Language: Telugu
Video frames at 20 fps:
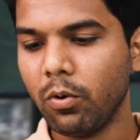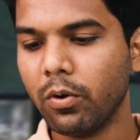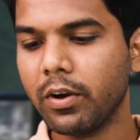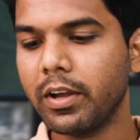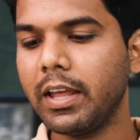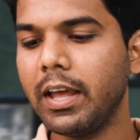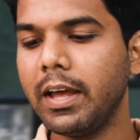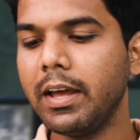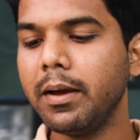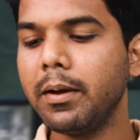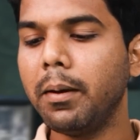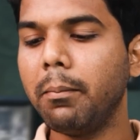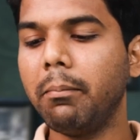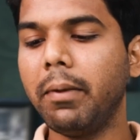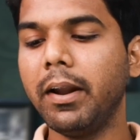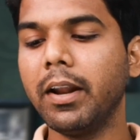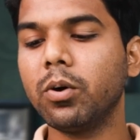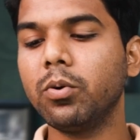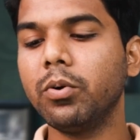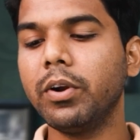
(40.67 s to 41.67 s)
ఓకే
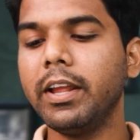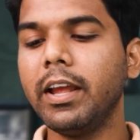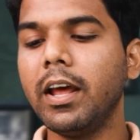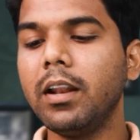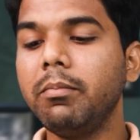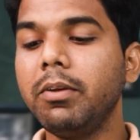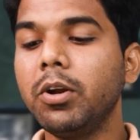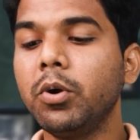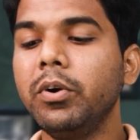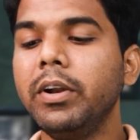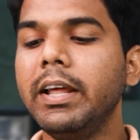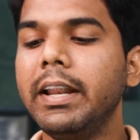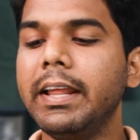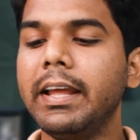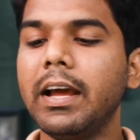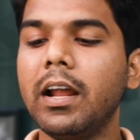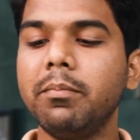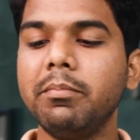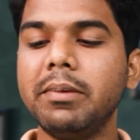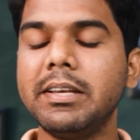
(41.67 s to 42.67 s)
మనకు రియల్మీ నుండి
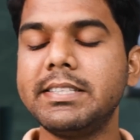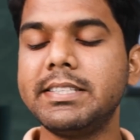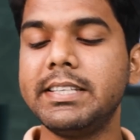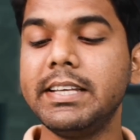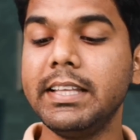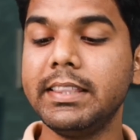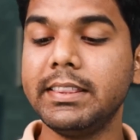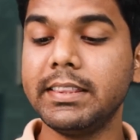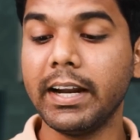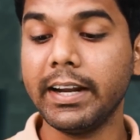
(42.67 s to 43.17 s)
రియల్మీ సి